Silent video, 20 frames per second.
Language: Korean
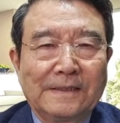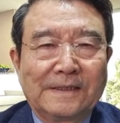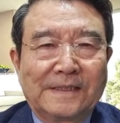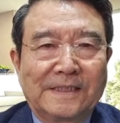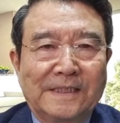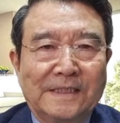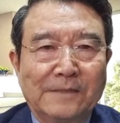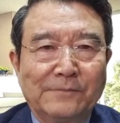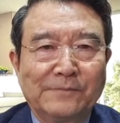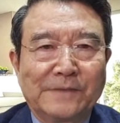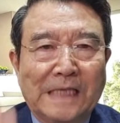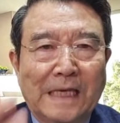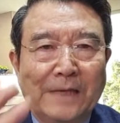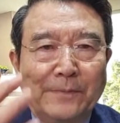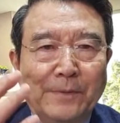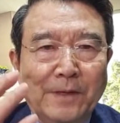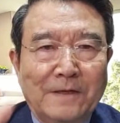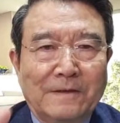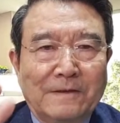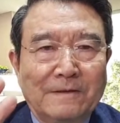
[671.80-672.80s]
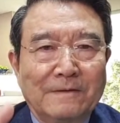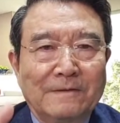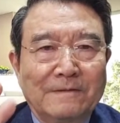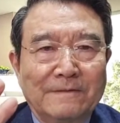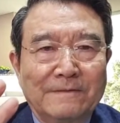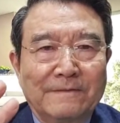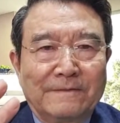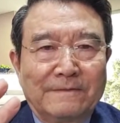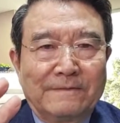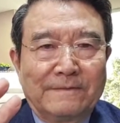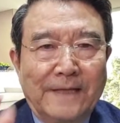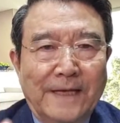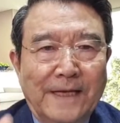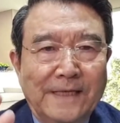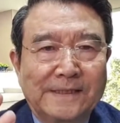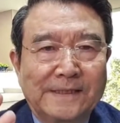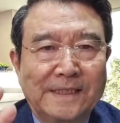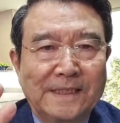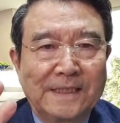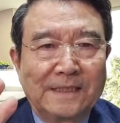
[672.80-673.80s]
지금 새벽
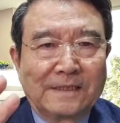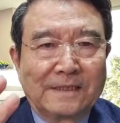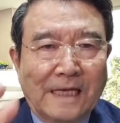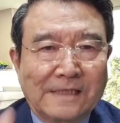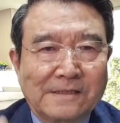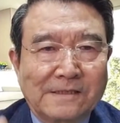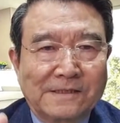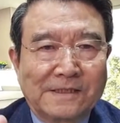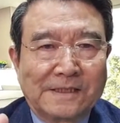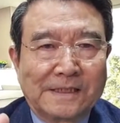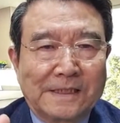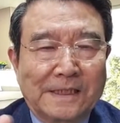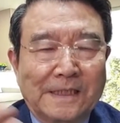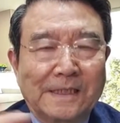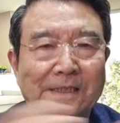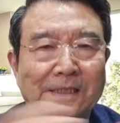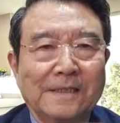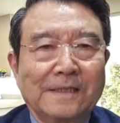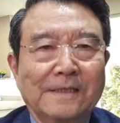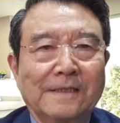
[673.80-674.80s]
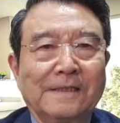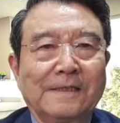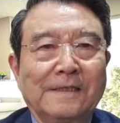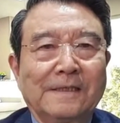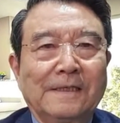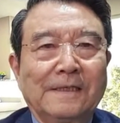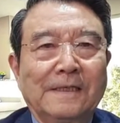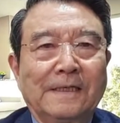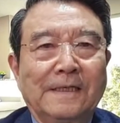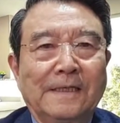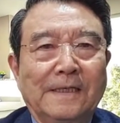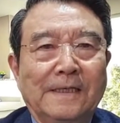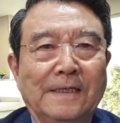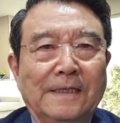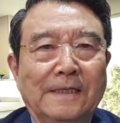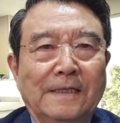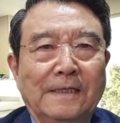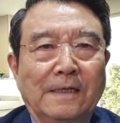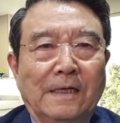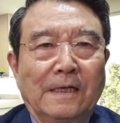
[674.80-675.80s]
4시, 5시
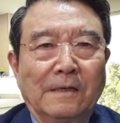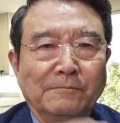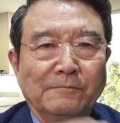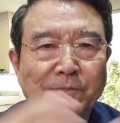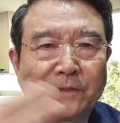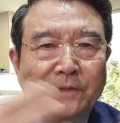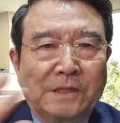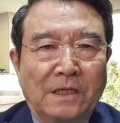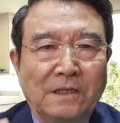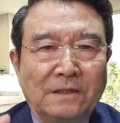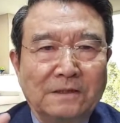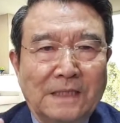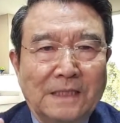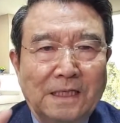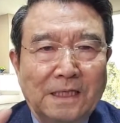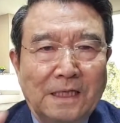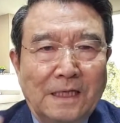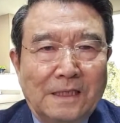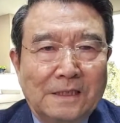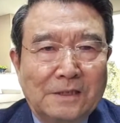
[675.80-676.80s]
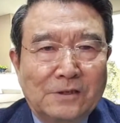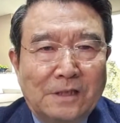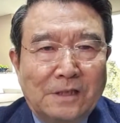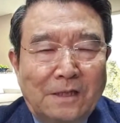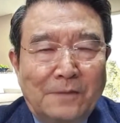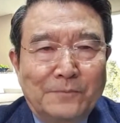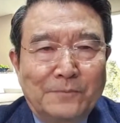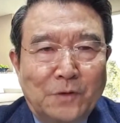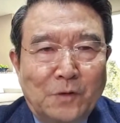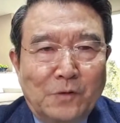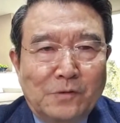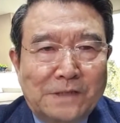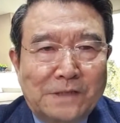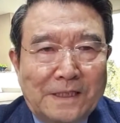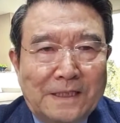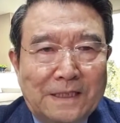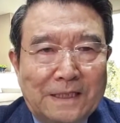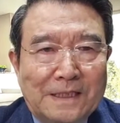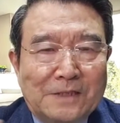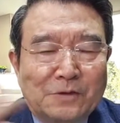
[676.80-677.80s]
엄청나게
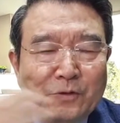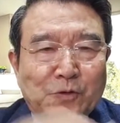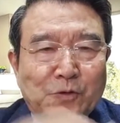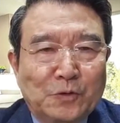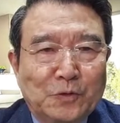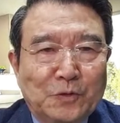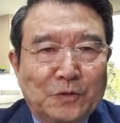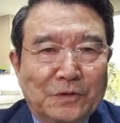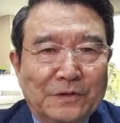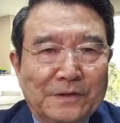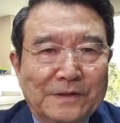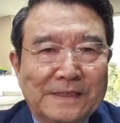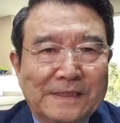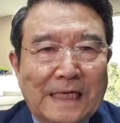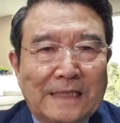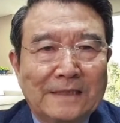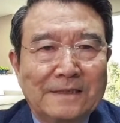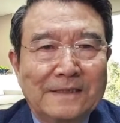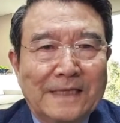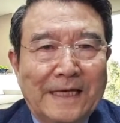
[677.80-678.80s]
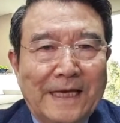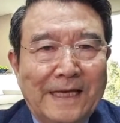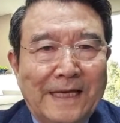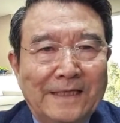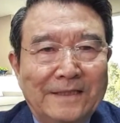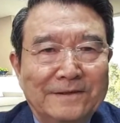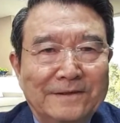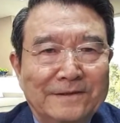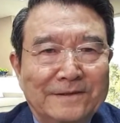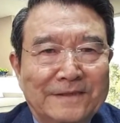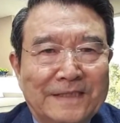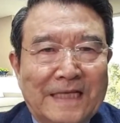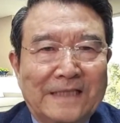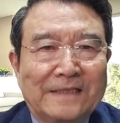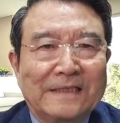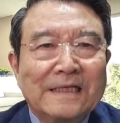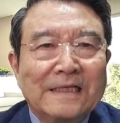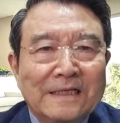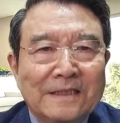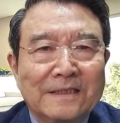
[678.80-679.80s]
엄동산 안에 추운 살을 에이는
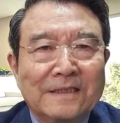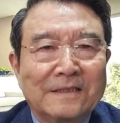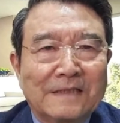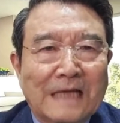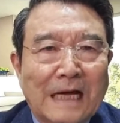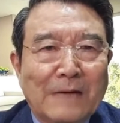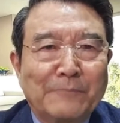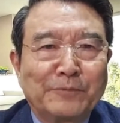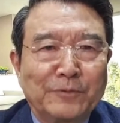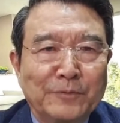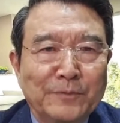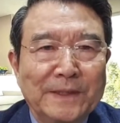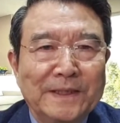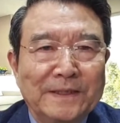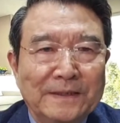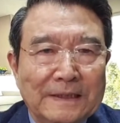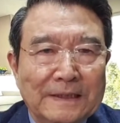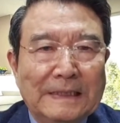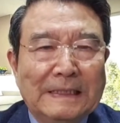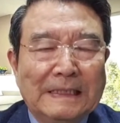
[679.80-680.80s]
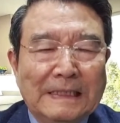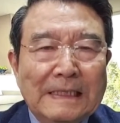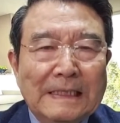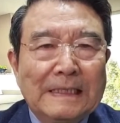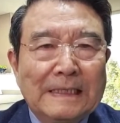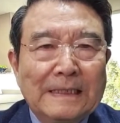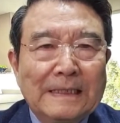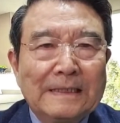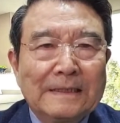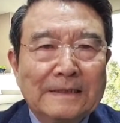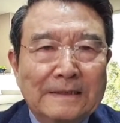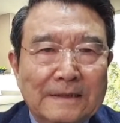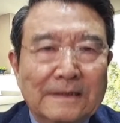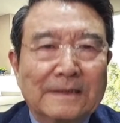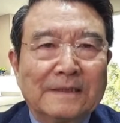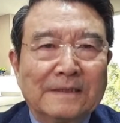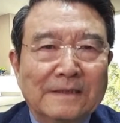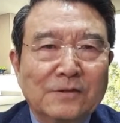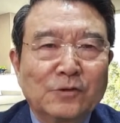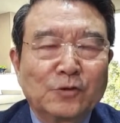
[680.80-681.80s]
듯한 그런 아픔이 있는
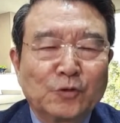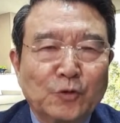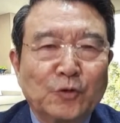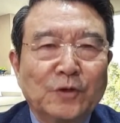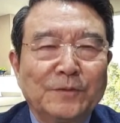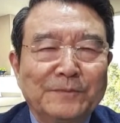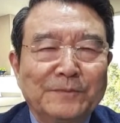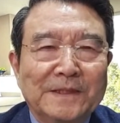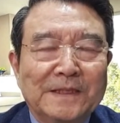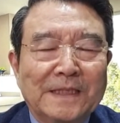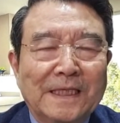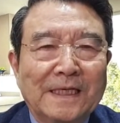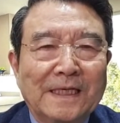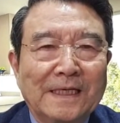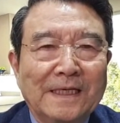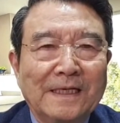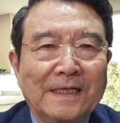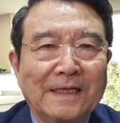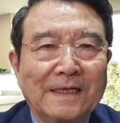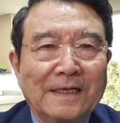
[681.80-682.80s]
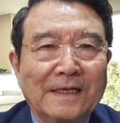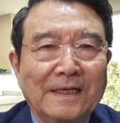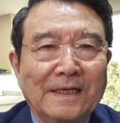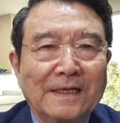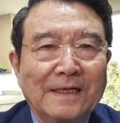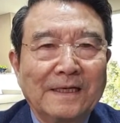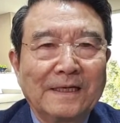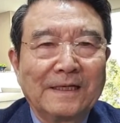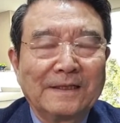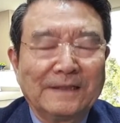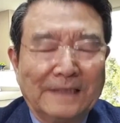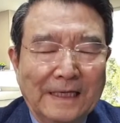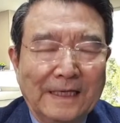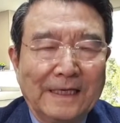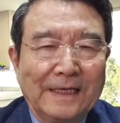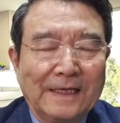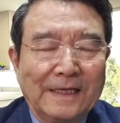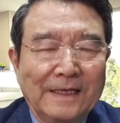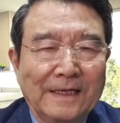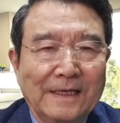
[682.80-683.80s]
그런 추위입니다.
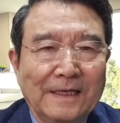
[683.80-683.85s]
네.